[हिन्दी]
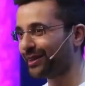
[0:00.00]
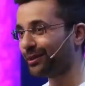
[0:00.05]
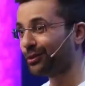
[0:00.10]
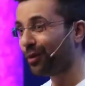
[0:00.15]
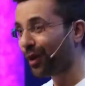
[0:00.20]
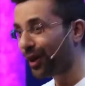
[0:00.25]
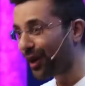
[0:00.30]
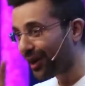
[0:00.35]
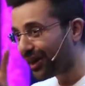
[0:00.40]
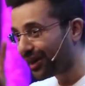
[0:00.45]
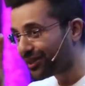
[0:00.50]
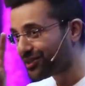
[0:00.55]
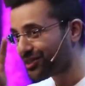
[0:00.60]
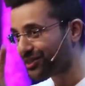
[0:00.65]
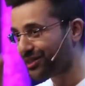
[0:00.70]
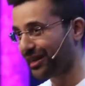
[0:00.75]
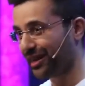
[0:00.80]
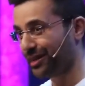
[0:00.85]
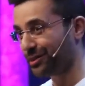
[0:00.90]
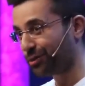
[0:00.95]
ये दो अलग अलग
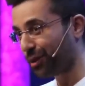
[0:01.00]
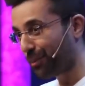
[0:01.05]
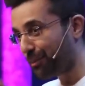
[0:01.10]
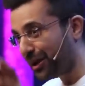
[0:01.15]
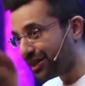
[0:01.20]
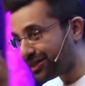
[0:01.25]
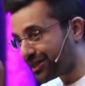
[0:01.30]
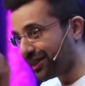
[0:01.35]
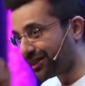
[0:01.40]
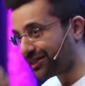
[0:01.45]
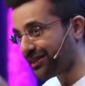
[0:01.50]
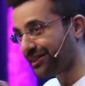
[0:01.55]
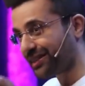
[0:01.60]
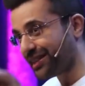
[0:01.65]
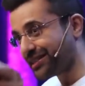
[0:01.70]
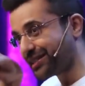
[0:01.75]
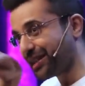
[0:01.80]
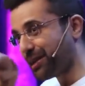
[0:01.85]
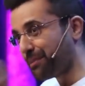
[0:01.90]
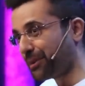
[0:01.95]
चीजें हैं इसको मिक्स कर
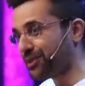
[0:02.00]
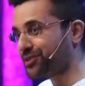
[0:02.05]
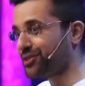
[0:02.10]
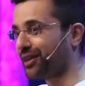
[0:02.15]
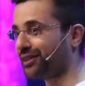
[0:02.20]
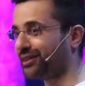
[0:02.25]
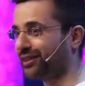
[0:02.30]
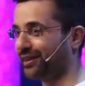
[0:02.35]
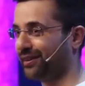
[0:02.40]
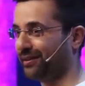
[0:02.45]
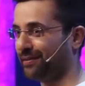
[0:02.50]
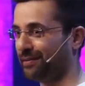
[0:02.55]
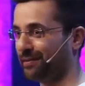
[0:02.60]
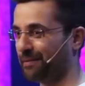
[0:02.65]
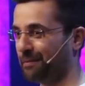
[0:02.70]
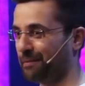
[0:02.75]
देते हैं इसलिए हम फंस जाते हैं